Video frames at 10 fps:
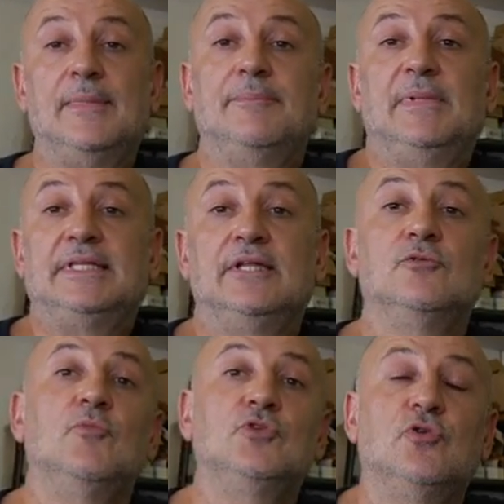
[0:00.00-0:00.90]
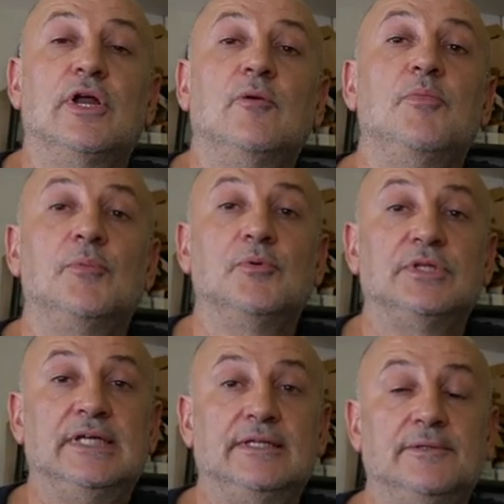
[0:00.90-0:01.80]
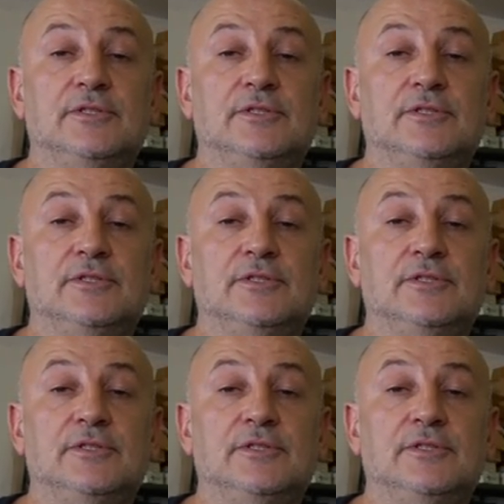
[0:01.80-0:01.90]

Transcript: mettendo un motore un po' più potente.